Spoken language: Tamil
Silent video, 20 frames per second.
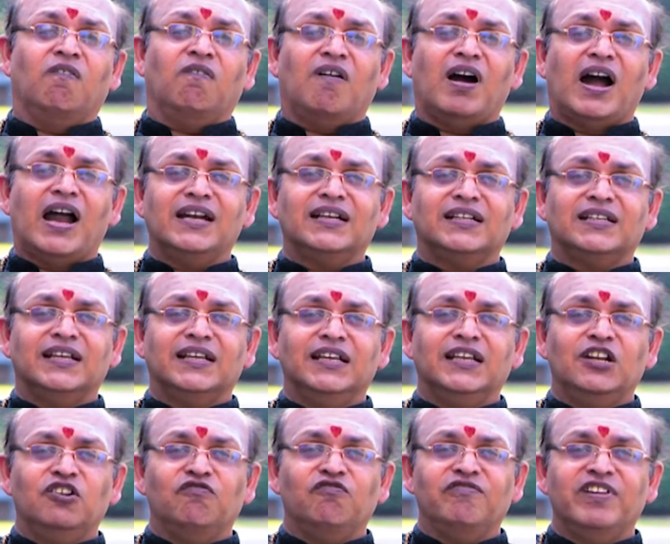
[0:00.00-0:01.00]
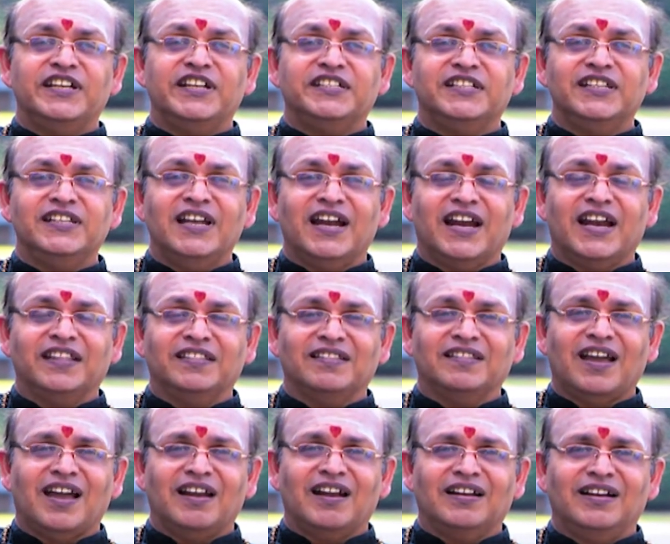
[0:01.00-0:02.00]
வாழ்க்கையில் வெற்றி
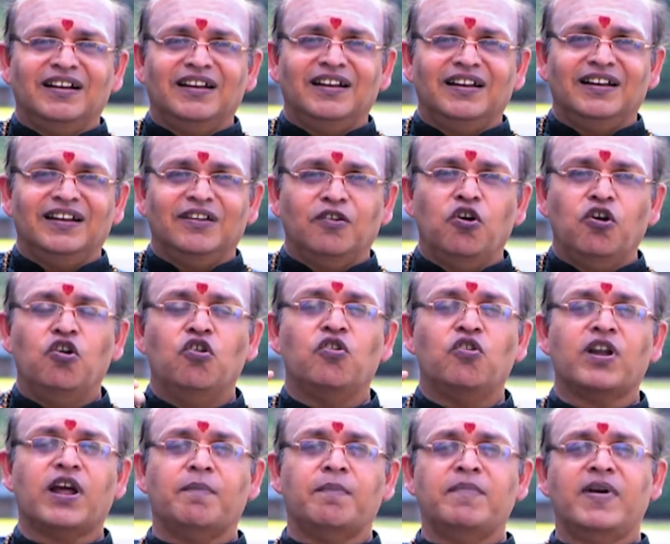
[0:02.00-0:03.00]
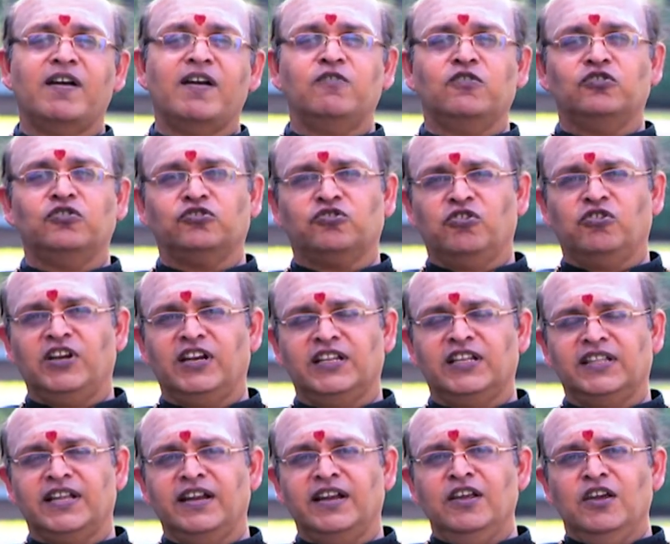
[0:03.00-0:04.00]
அடைந்தார்கள் ஒரு அம்மாவுக்கு
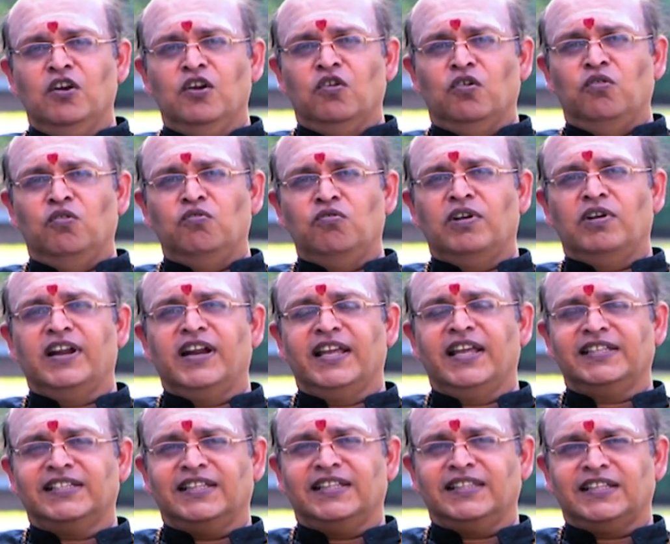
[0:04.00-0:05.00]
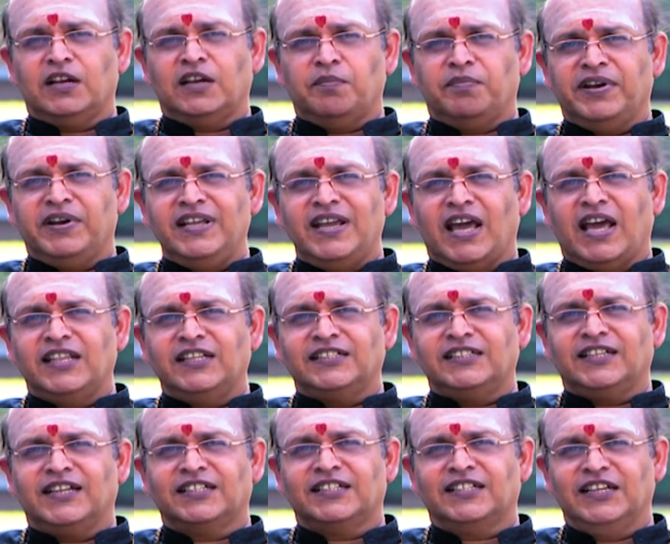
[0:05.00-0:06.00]
சொல்லியிருந்தேன் உங்களோட நட்சத்திரப்படி
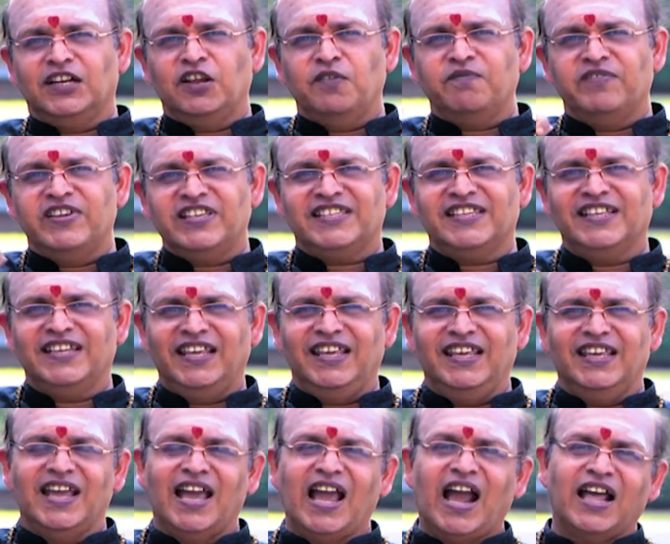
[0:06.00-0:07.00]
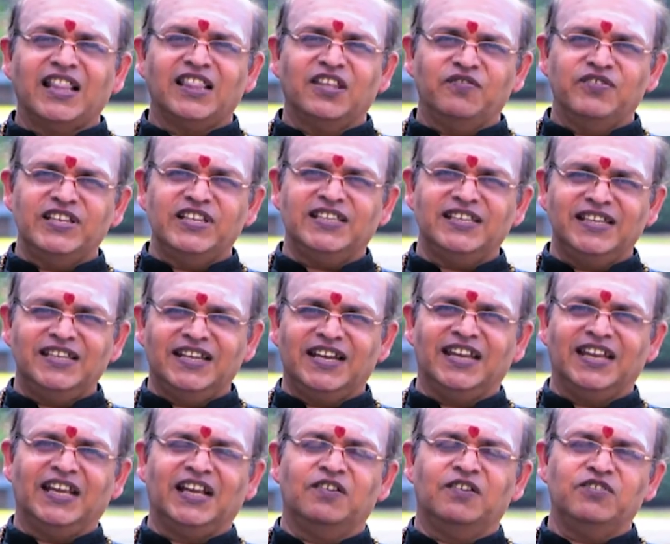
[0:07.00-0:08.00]
அதிர்ஷ்ட சின்னம் விசிறி அந்த விசிறியை
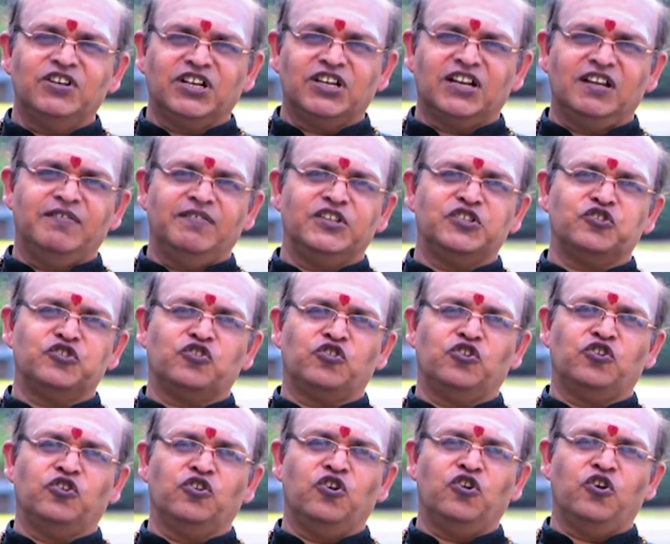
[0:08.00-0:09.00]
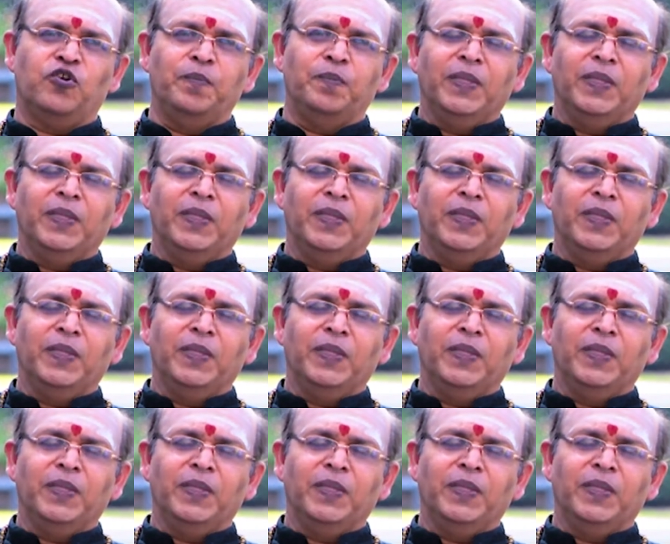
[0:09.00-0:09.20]
நீங்கள் வீட்டில் வச்சுக்கொள்ளுங்கோ